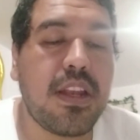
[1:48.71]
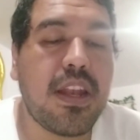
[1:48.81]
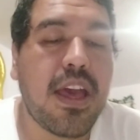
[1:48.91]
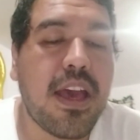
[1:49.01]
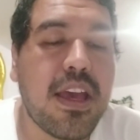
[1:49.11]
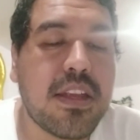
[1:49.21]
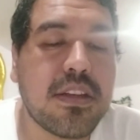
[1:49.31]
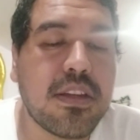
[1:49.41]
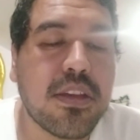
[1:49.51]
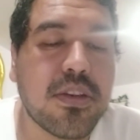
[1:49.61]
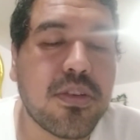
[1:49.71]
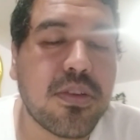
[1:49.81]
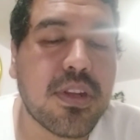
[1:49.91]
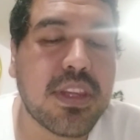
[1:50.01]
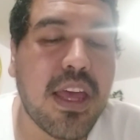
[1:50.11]
La han
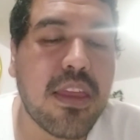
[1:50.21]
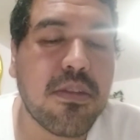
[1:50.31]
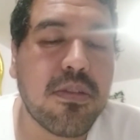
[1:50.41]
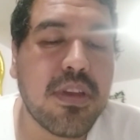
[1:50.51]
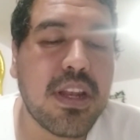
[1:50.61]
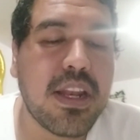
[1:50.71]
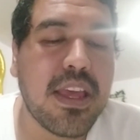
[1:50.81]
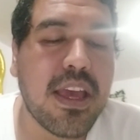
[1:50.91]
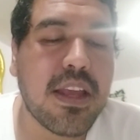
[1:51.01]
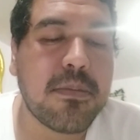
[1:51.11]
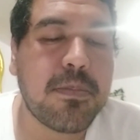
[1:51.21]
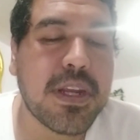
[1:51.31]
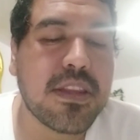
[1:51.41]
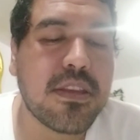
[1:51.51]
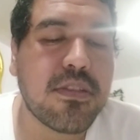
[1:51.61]
cortado le han
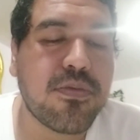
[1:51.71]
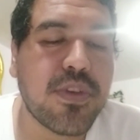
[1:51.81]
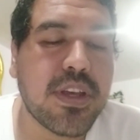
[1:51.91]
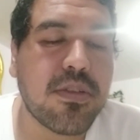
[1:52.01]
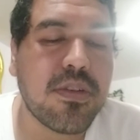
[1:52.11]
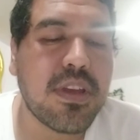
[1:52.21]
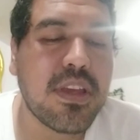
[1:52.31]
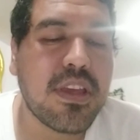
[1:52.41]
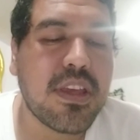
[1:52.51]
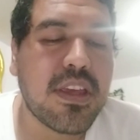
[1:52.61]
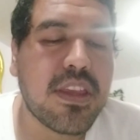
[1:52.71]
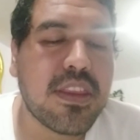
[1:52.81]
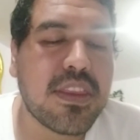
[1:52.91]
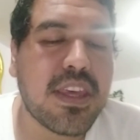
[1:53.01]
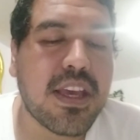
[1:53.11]
prendido fuego.
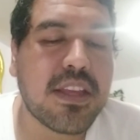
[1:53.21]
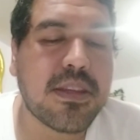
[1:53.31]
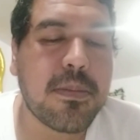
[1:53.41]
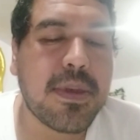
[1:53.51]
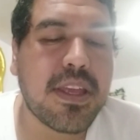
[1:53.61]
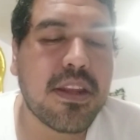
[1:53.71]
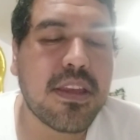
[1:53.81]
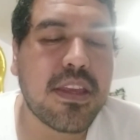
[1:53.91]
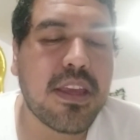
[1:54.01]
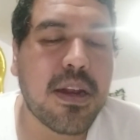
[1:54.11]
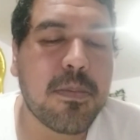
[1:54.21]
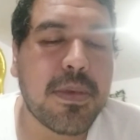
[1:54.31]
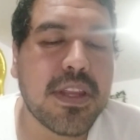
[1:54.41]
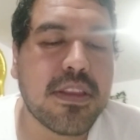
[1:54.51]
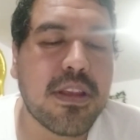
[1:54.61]
Déjate ver y
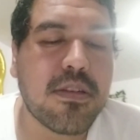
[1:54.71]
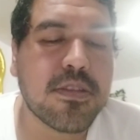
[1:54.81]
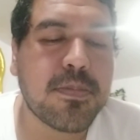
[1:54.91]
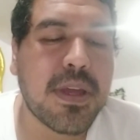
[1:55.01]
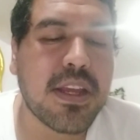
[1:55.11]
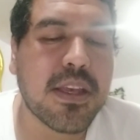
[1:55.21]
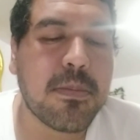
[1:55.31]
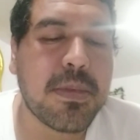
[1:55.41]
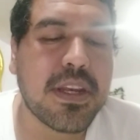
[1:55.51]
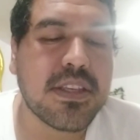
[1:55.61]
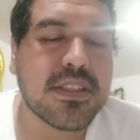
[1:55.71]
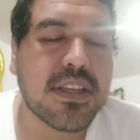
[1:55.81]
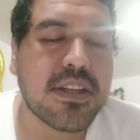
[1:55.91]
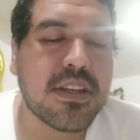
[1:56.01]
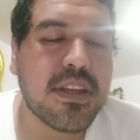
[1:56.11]
repréndelos para que
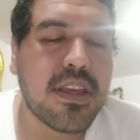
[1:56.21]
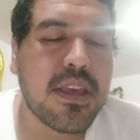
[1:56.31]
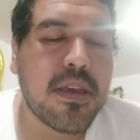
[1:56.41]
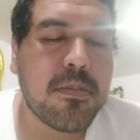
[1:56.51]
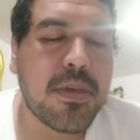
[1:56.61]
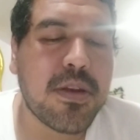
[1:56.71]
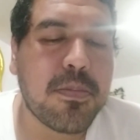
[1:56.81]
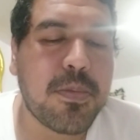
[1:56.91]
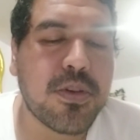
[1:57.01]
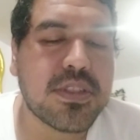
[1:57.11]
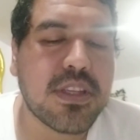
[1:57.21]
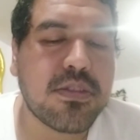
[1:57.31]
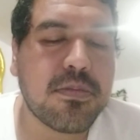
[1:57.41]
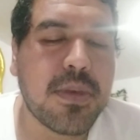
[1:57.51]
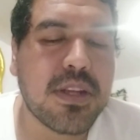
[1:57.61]
perezcan. Pero
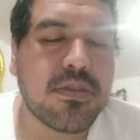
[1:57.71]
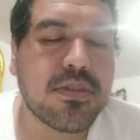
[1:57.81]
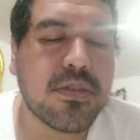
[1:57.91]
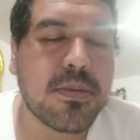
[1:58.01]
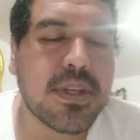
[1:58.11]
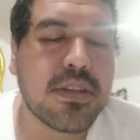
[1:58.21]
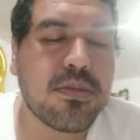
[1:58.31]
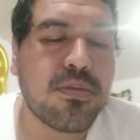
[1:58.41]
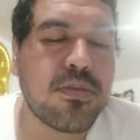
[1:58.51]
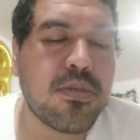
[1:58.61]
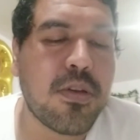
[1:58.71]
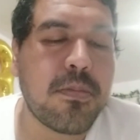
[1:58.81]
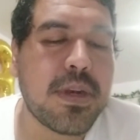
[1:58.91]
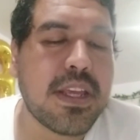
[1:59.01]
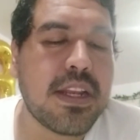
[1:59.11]
posa tu mano sobre tu
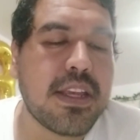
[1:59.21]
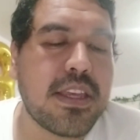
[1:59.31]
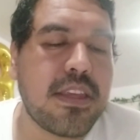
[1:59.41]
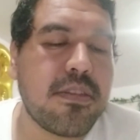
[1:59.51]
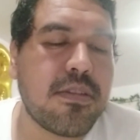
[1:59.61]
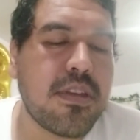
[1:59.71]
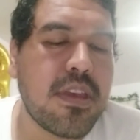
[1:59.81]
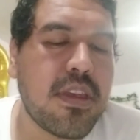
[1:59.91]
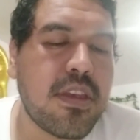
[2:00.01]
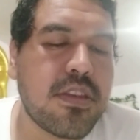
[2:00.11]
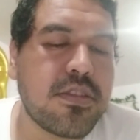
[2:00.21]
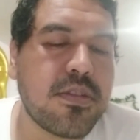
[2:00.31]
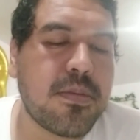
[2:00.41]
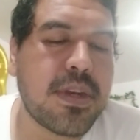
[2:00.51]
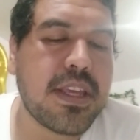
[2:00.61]
hombre elegido,
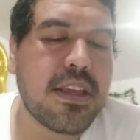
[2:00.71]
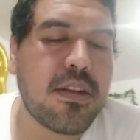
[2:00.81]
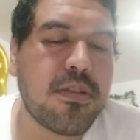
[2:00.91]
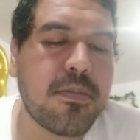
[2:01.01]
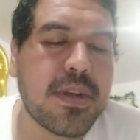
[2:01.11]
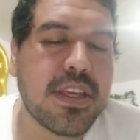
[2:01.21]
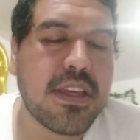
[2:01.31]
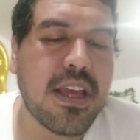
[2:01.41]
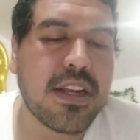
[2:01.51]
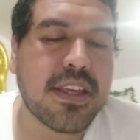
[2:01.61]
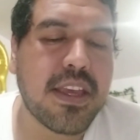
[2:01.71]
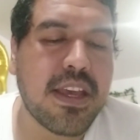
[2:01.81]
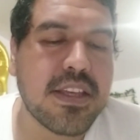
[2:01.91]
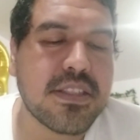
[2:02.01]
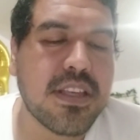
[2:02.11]
sobre el hombre al que
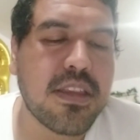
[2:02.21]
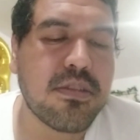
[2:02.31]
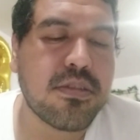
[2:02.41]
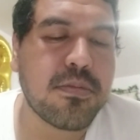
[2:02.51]
has dado